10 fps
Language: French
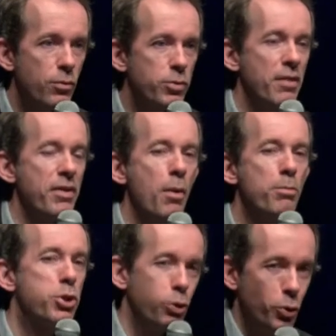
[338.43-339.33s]
vous avez un
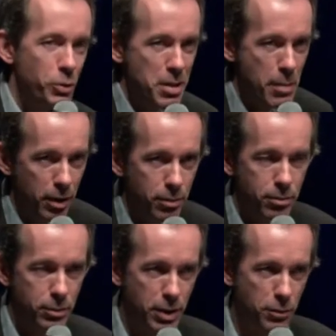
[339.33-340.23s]
pseudonyme
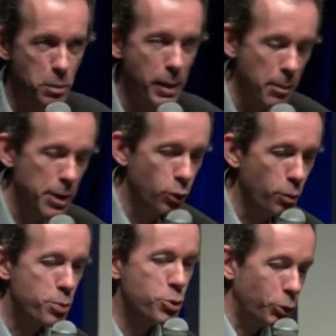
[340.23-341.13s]
qui vous permet de
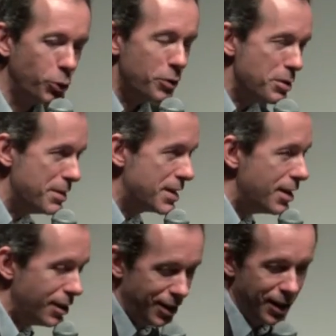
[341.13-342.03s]
pseudonymiser.